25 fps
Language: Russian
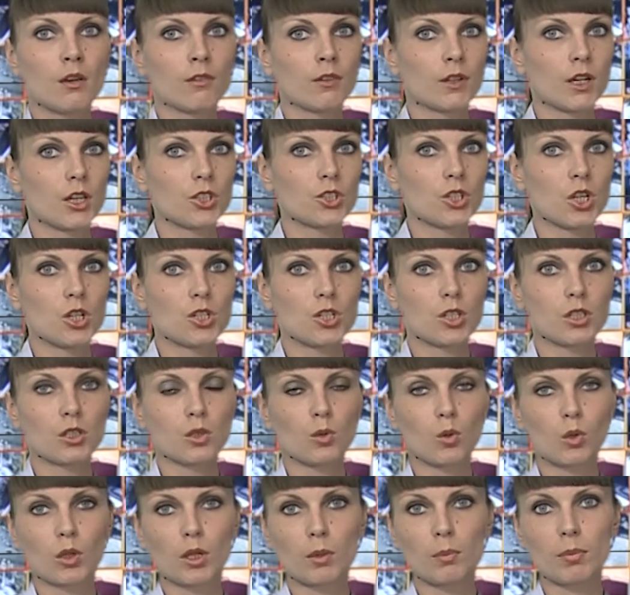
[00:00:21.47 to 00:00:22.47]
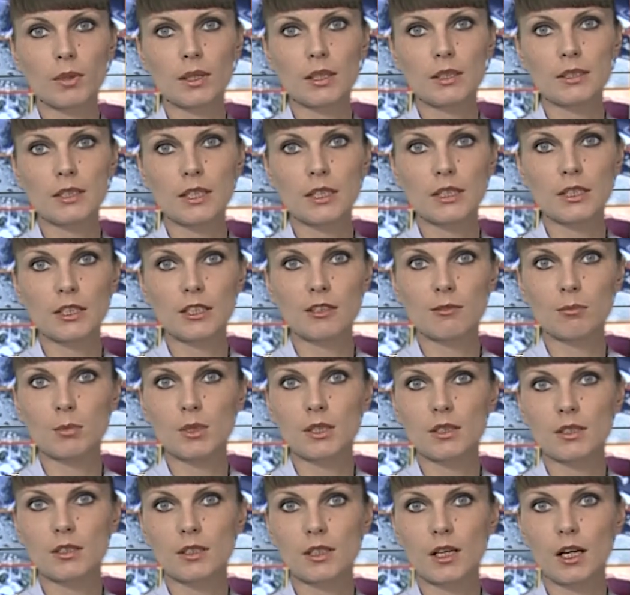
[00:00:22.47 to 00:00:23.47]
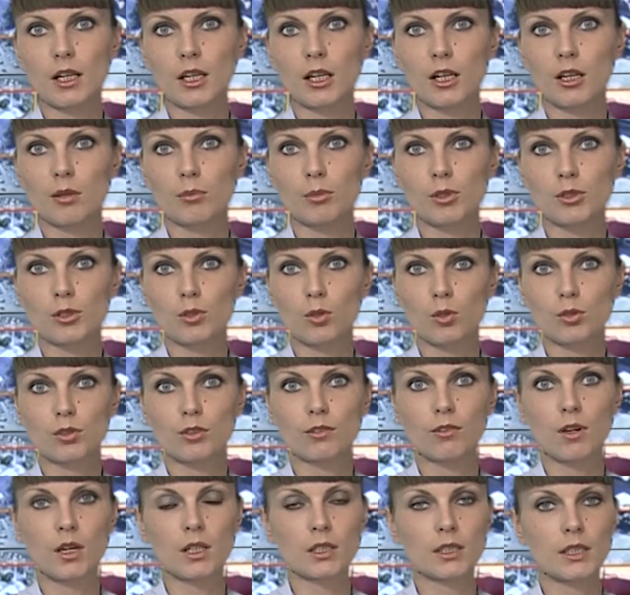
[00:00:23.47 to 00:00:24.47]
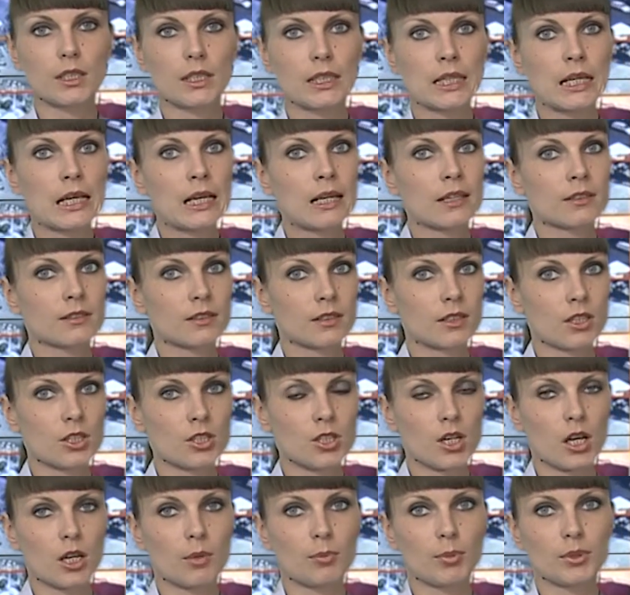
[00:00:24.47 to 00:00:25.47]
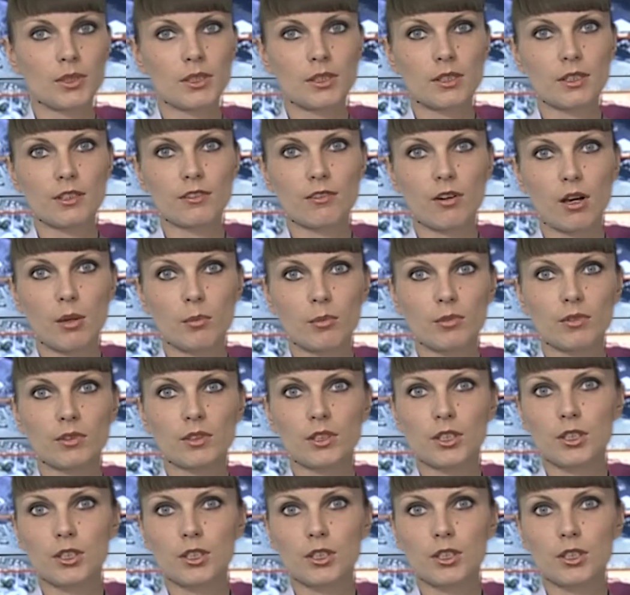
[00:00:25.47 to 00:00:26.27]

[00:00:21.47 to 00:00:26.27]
В кратчайшие сроки полицейские вместе с коллегами из Росгвардии задержали подозреваемого,